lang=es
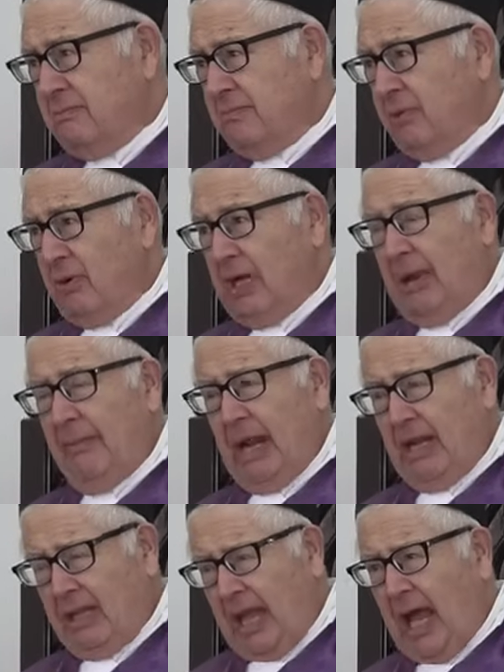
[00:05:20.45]
por la
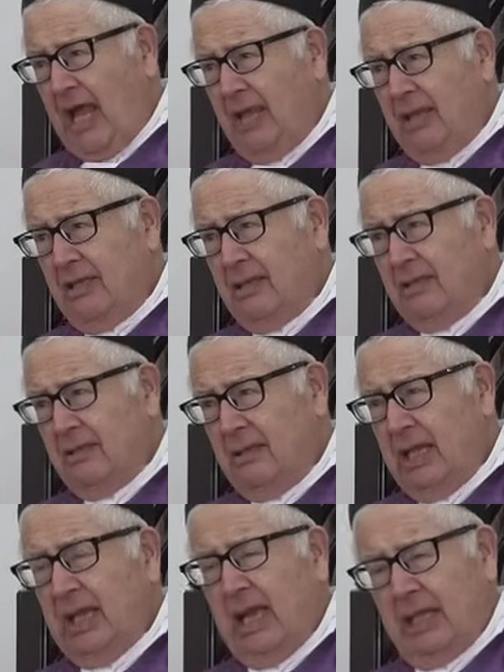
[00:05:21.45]
maldad
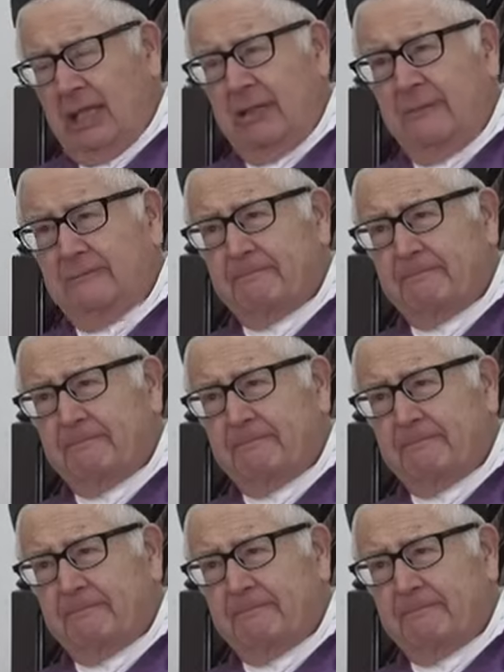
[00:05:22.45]
de Caín.